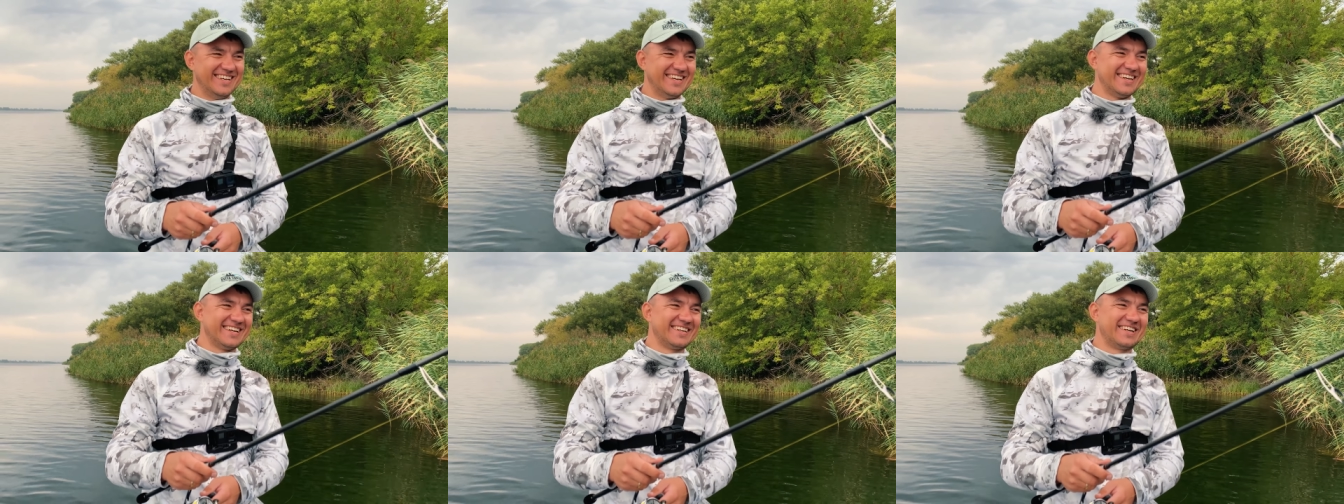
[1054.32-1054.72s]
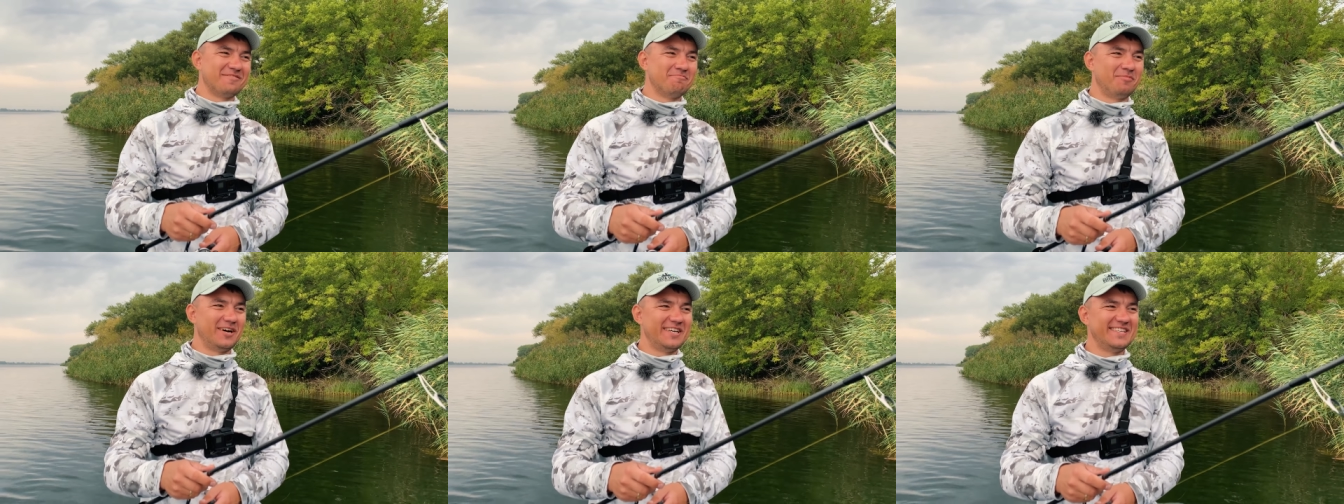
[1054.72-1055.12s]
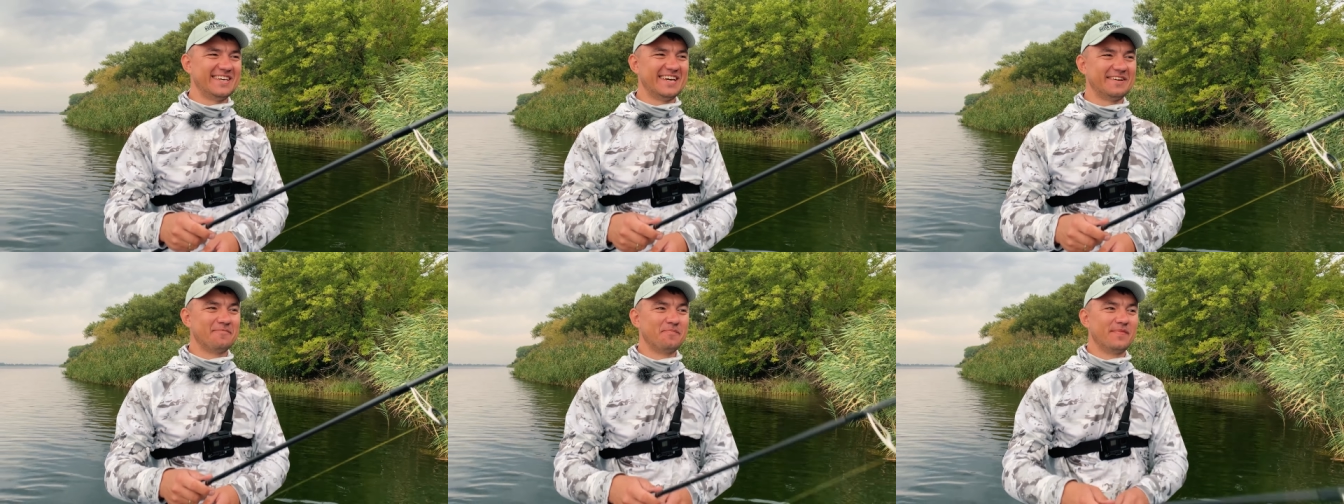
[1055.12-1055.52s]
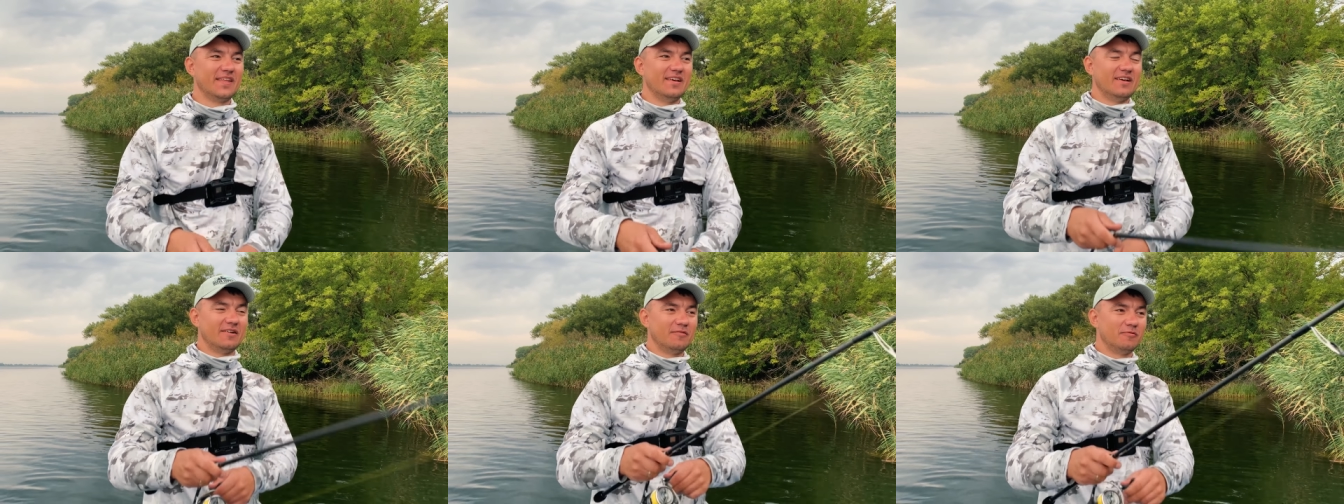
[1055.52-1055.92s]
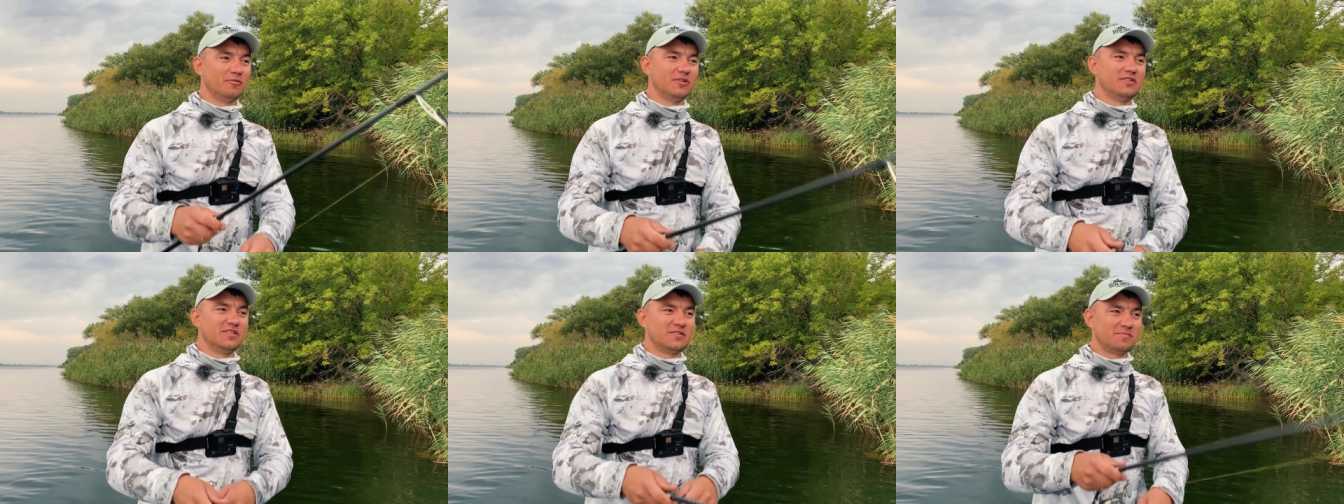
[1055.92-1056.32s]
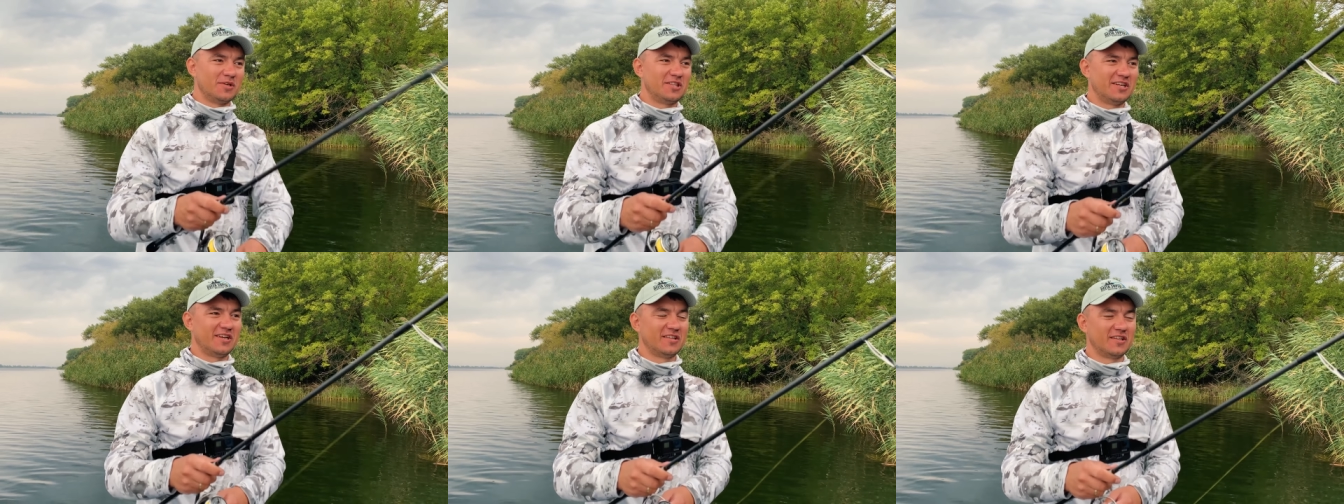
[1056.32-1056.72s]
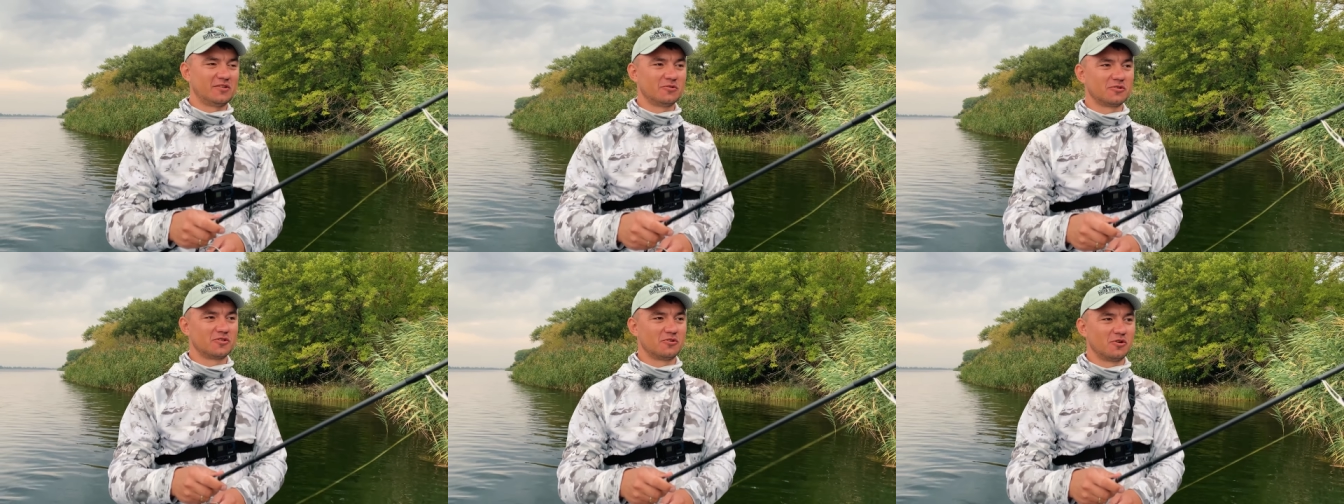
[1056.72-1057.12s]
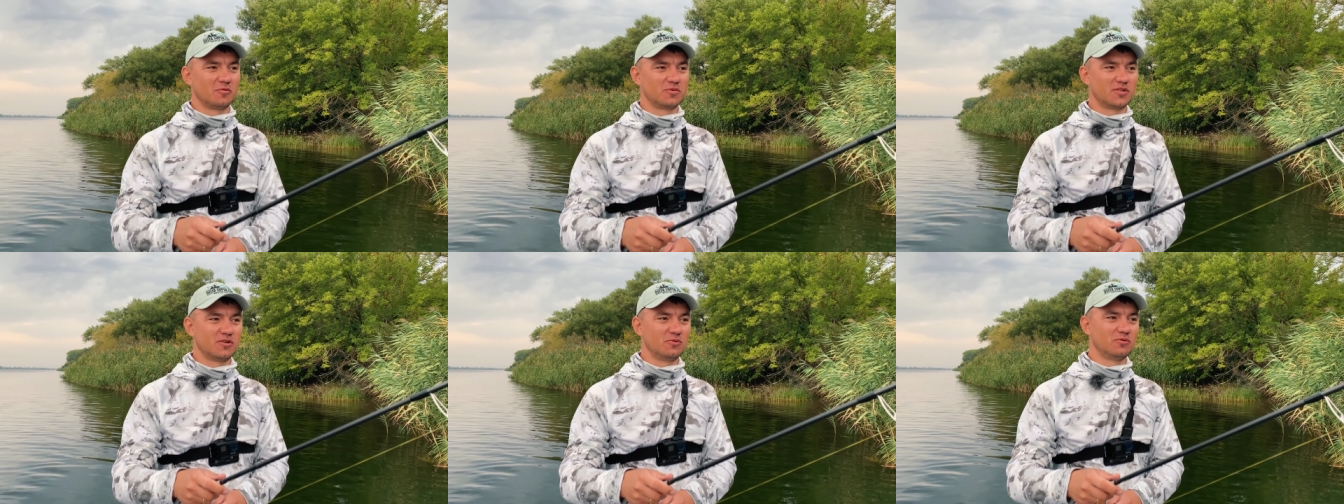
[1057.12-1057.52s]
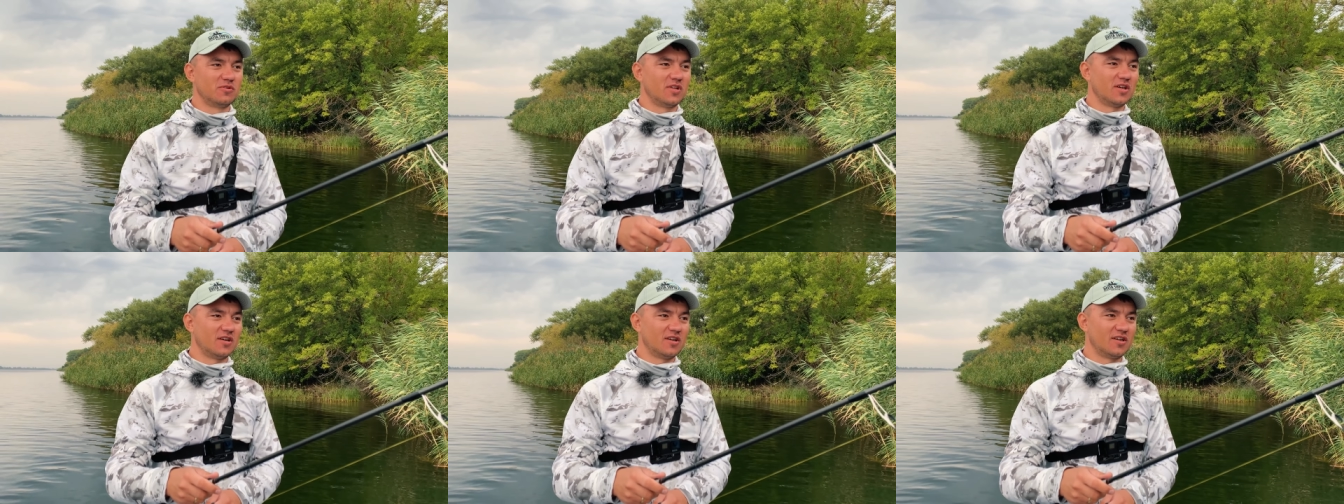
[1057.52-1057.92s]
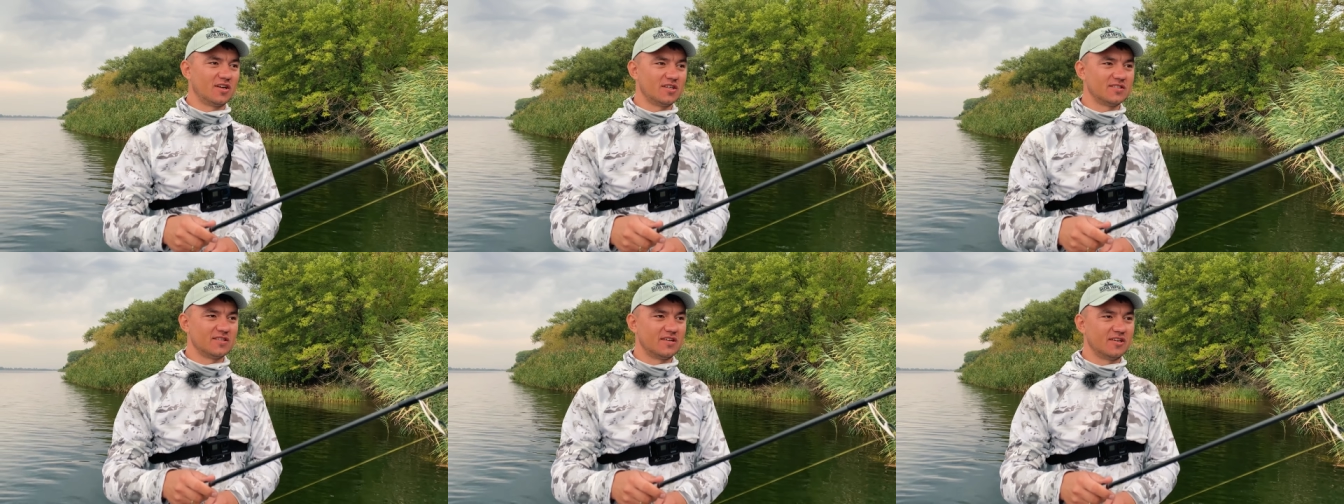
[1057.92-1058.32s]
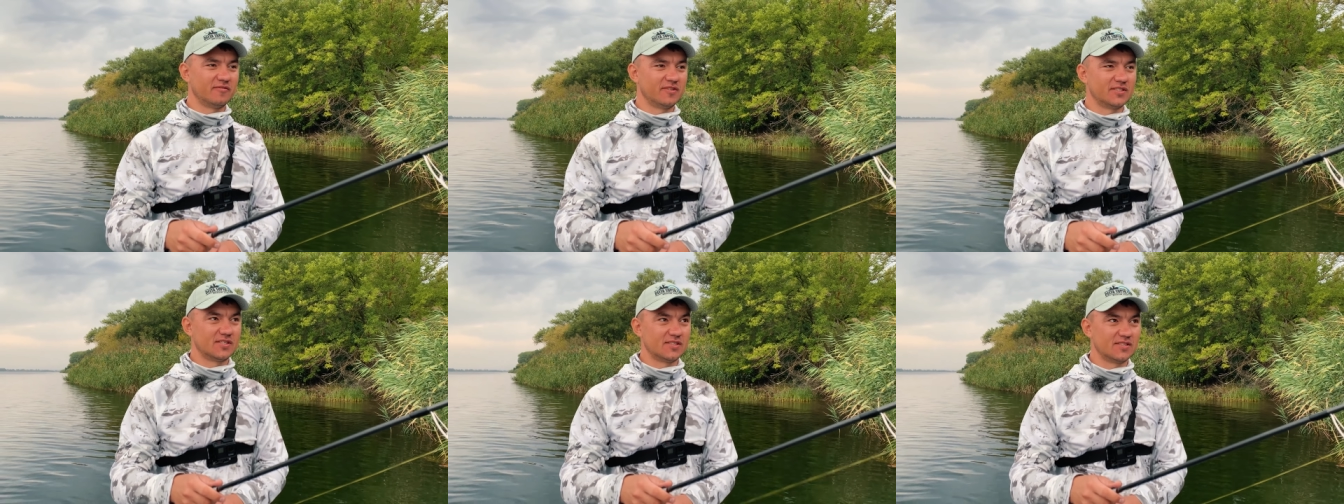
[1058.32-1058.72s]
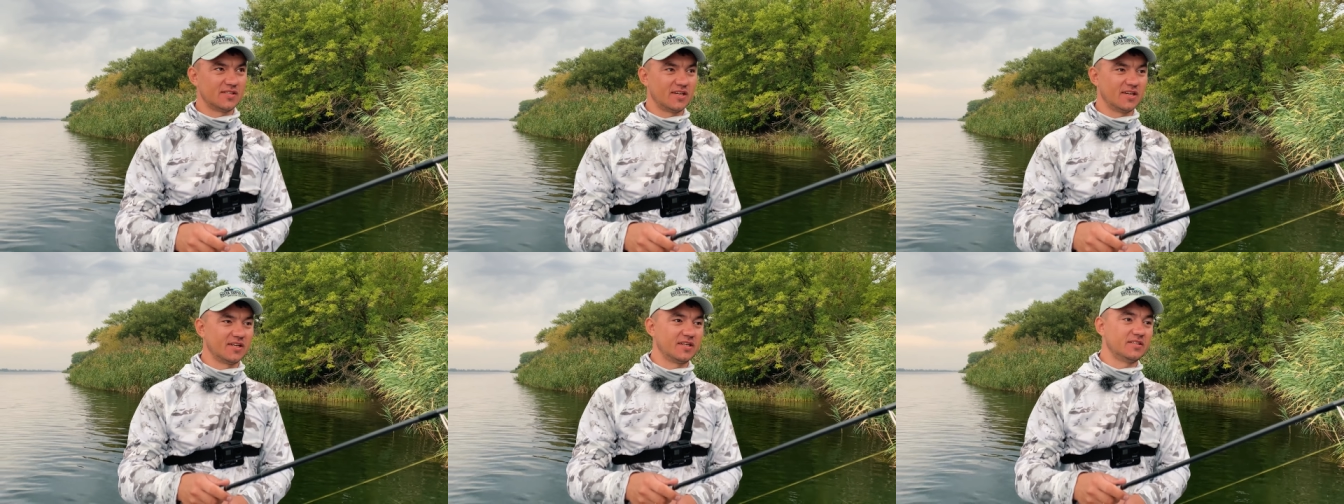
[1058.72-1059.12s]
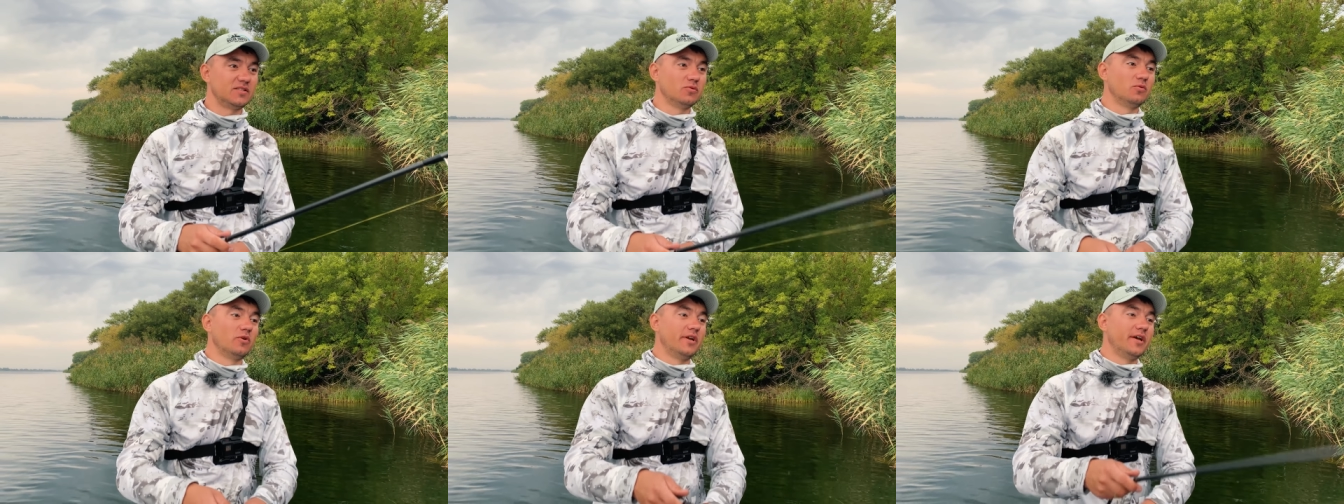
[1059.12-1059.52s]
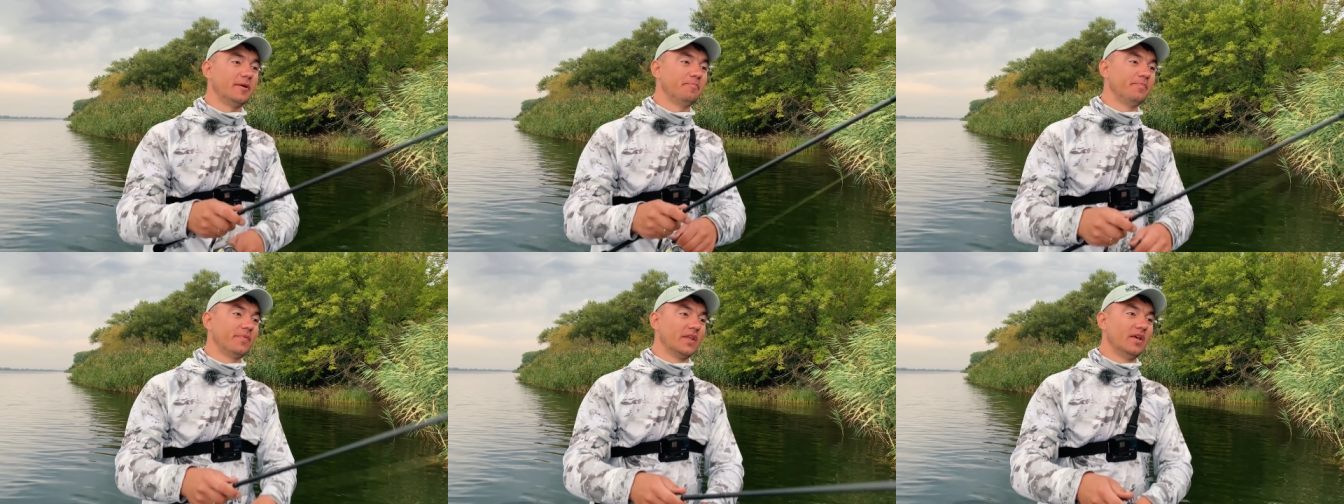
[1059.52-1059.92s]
да, компания, вот, несмотря на то, что абсолютно разная возрастная категория.